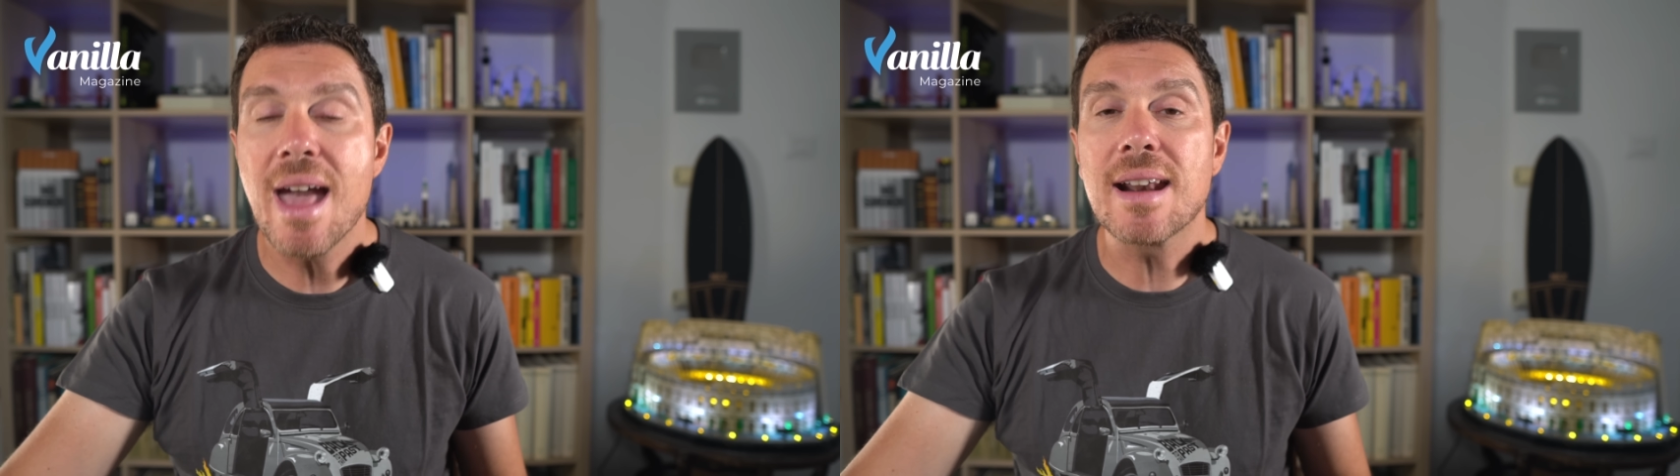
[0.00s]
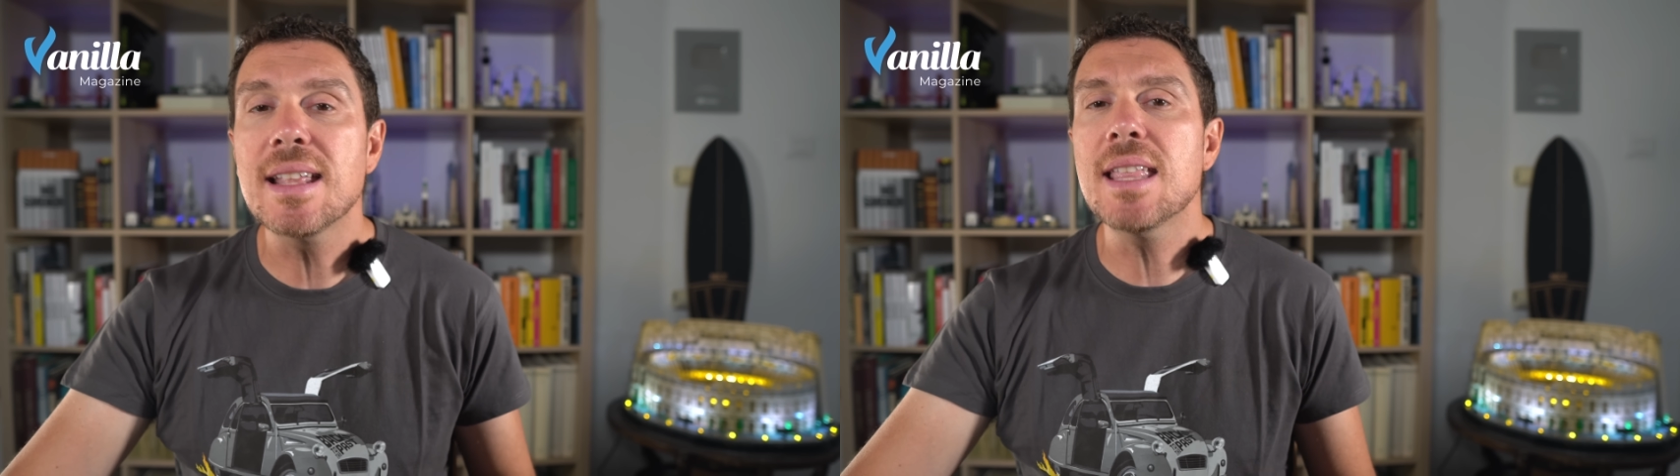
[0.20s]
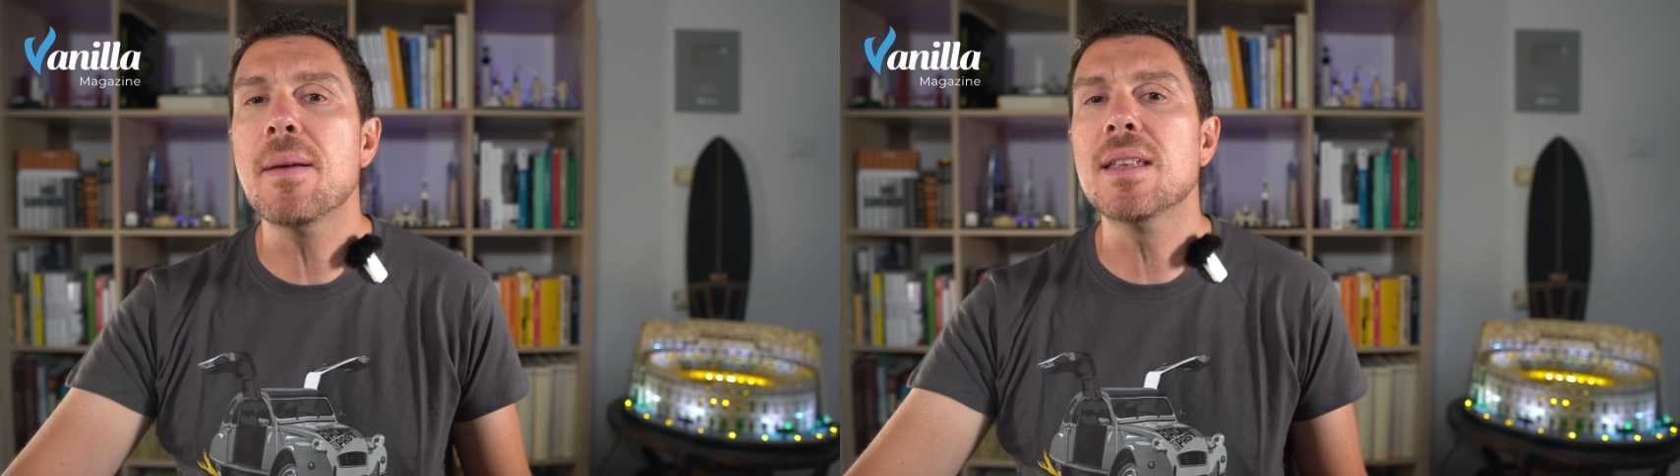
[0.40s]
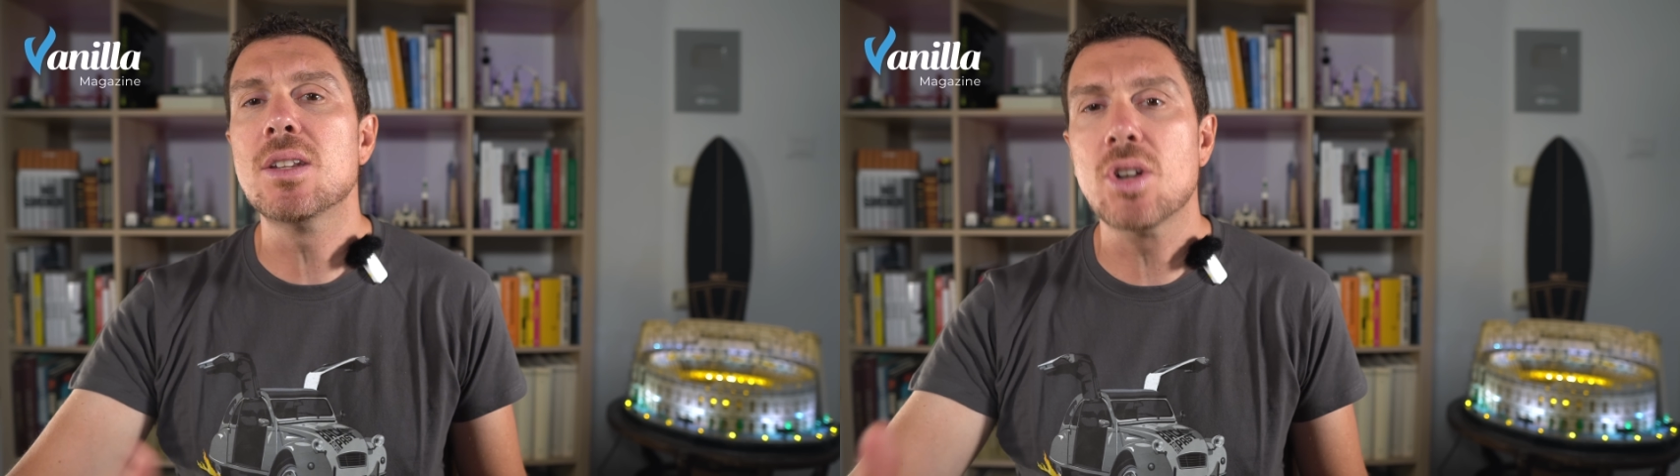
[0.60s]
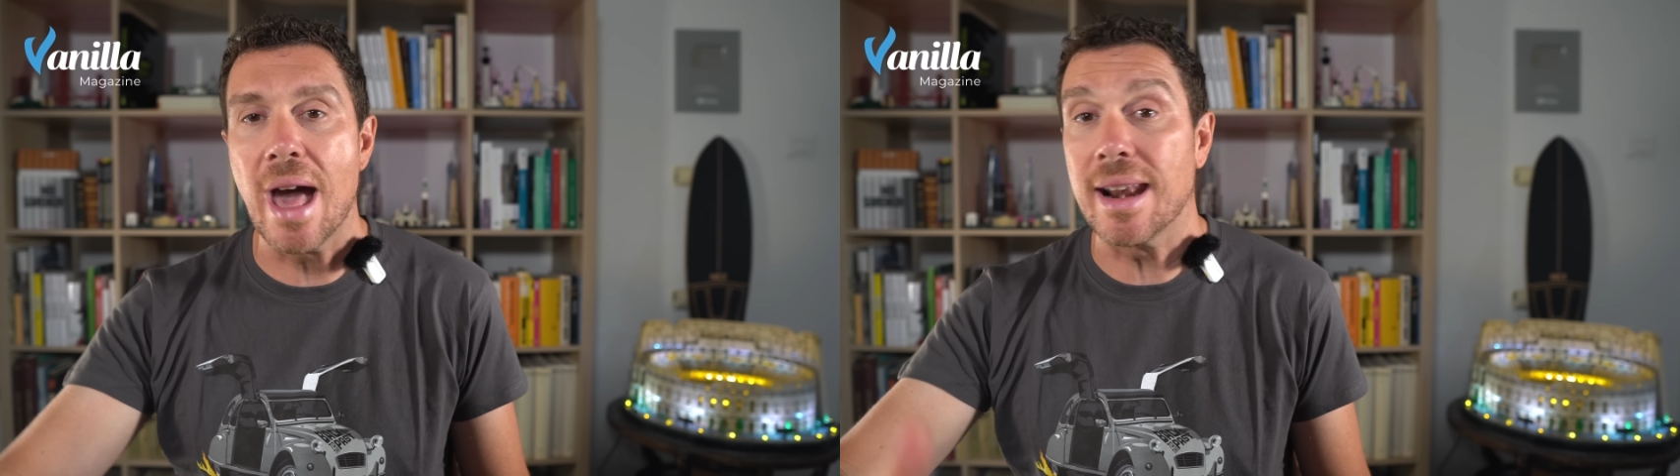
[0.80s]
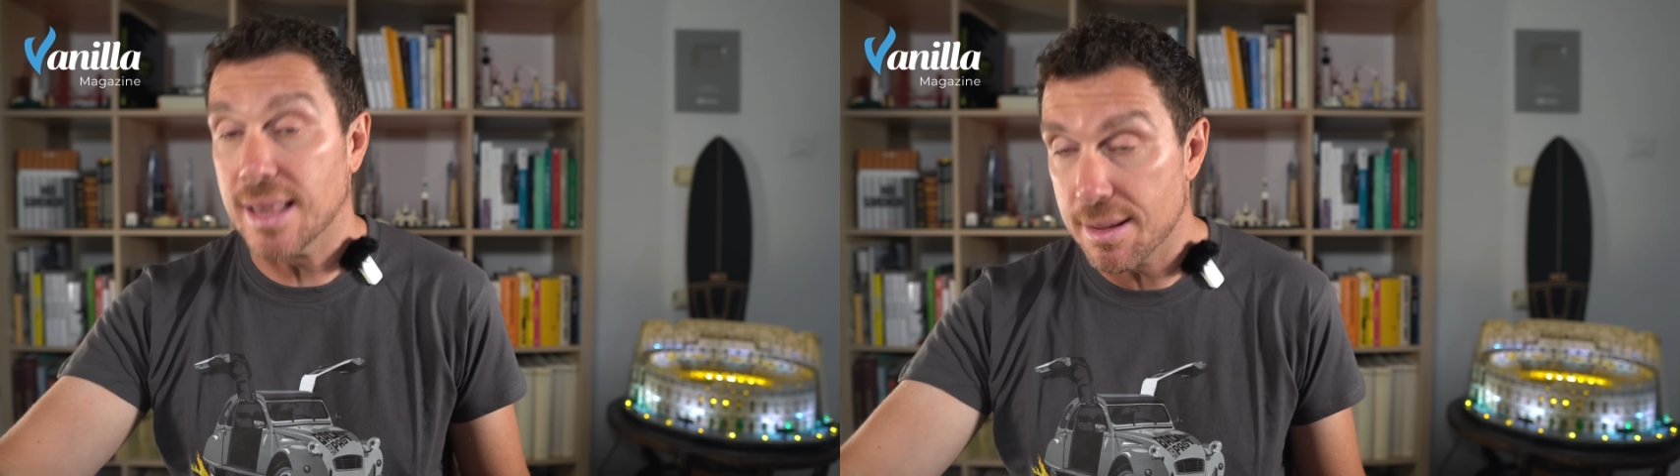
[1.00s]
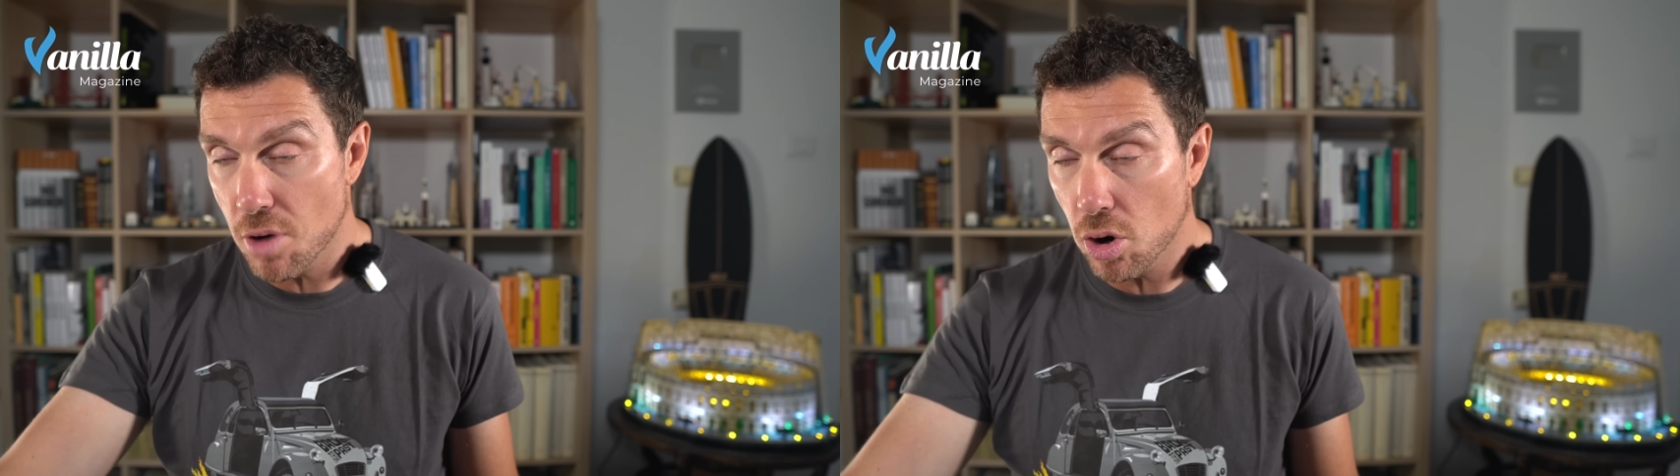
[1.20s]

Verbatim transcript: e ridimensionare di